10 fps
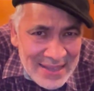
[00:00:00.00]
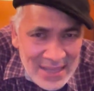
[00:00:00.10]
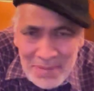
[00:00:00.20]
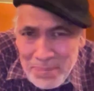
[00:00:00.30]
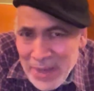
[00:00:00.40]

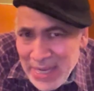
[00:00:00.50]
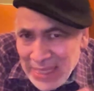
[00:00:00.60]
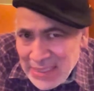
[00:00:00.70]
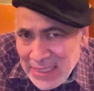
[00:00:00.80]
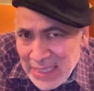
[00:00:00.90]
y
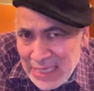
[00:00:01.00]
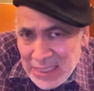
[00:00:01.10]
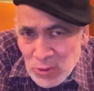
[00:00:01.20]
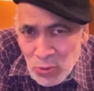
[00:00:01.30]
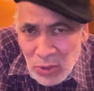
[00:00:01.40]
parece que
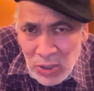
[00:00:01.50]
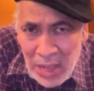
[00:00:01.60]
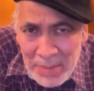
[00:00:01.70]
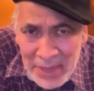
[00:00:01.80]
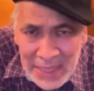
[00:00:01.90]

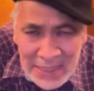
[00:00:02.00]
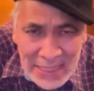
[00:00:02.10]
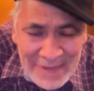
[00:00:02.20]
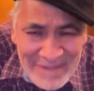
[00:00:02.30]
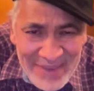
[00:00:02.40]

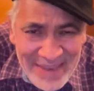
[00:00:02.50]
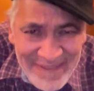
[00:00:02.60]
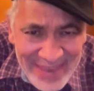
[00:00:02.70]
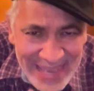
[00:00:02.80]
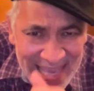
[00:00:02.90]
solamente
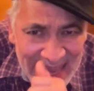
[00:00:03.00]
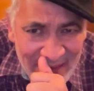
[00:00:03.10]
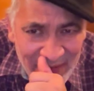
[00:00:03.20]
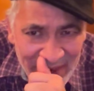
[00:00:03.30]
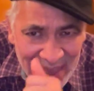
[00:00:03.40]
beben
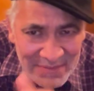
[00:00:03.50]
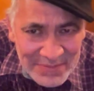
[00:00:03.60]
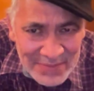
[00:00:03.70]
café.